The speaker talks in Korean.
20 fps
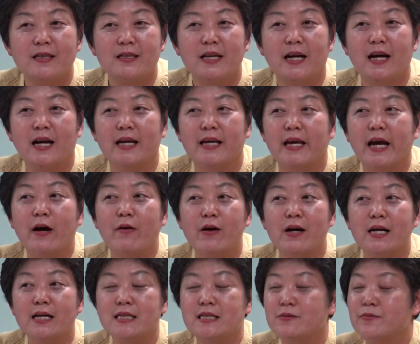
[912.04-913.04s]
자
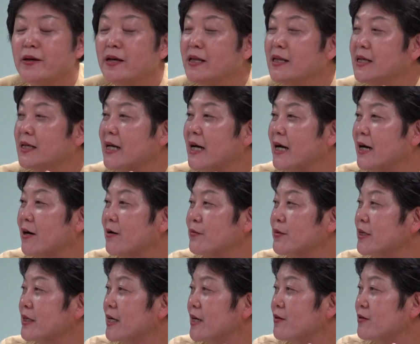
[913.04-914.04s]
양화가 집에 있느냐
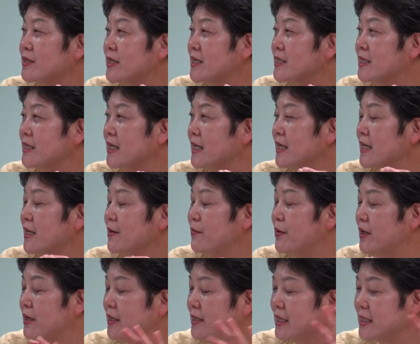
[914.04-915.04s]
없느냐고 제자들한테
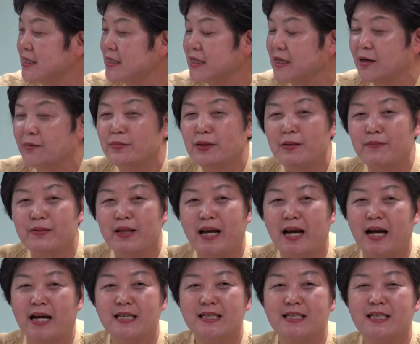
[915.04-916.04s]
미리 사전에 염탐
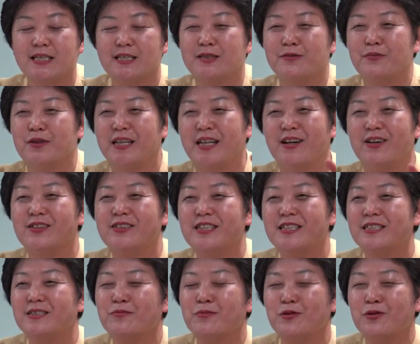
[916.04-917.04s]
다 시켰습니다.
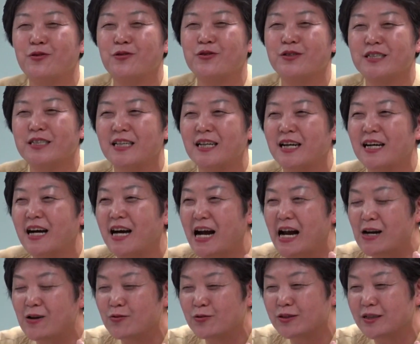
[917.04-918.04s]
언제쯤 들어올 것이라는 걸
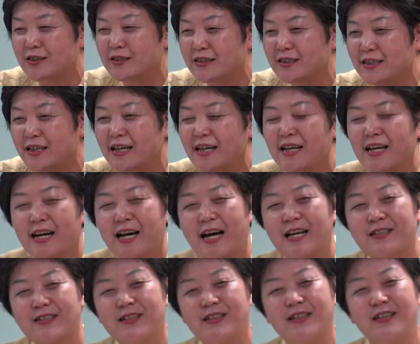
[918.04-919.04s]
알고서는
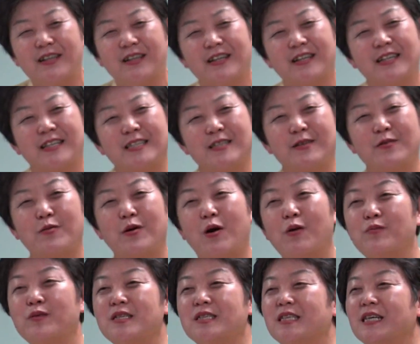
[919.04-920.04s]
가서 그리고
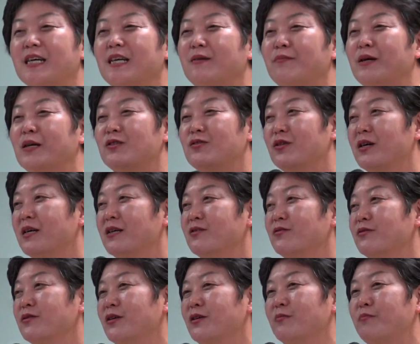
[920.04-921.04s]
없는 시간에
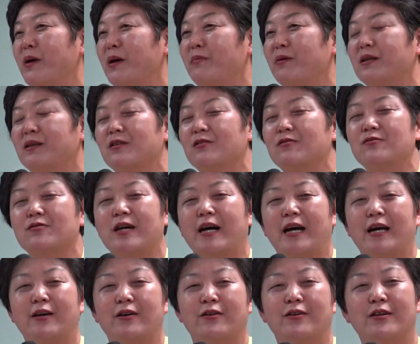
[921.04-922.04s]
맞춰가지고 어, 패백 들고
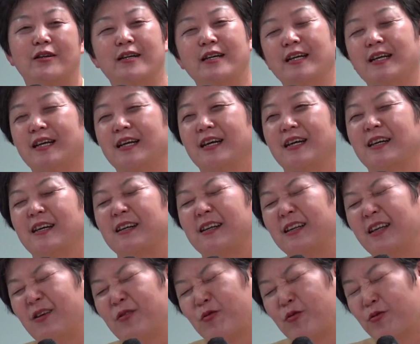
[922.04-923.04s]
가요.
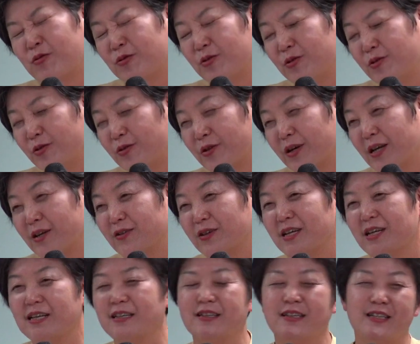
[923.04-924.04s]
그런데 공교롭게도
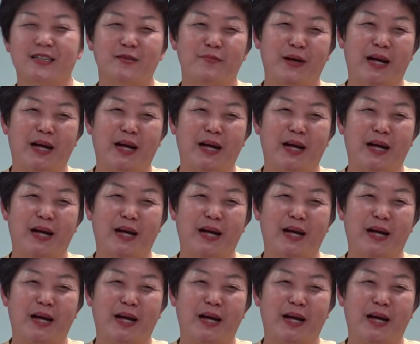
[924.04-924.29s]
길거리에서